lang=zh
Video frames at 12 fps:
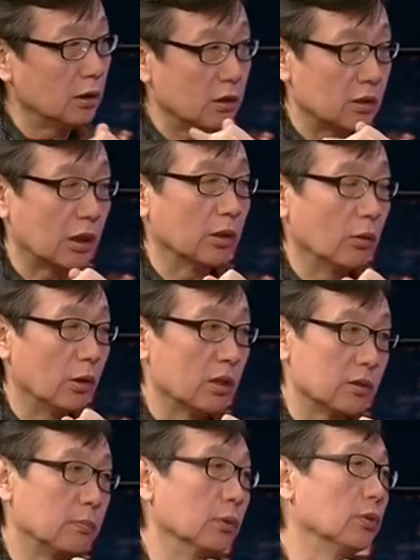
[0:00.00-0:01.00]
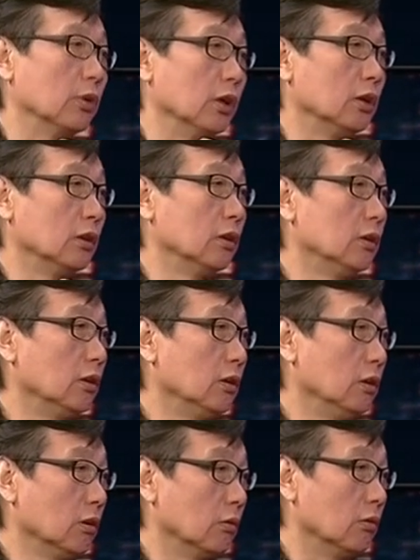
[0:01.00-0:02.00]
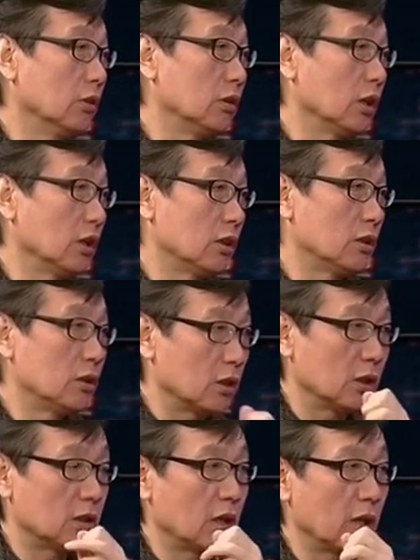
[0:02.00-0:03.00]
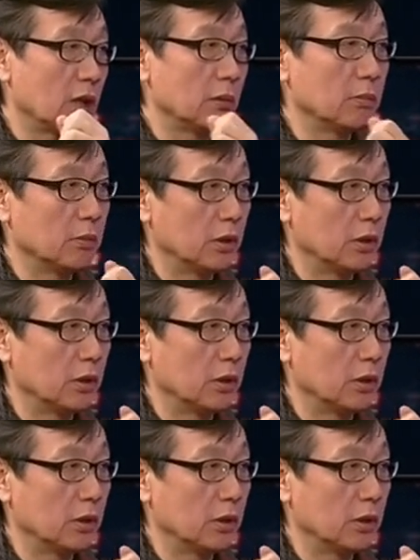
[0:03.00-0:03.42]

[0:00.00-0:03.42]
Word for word: 他讲的话是不对。我这个这个在